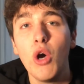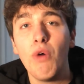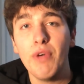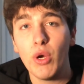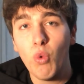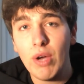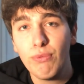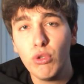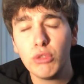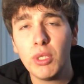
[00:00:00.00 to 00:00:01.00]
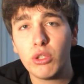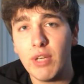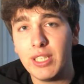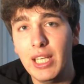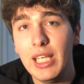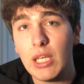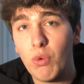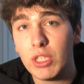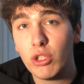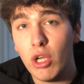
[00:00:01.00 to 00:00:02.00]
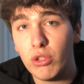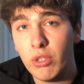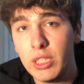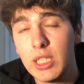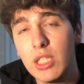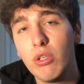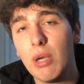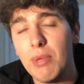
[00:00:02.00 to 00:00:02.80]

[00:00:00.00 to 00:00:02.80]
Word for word: ovvero OneFootball, trovate il link link qua sotto in descrizione,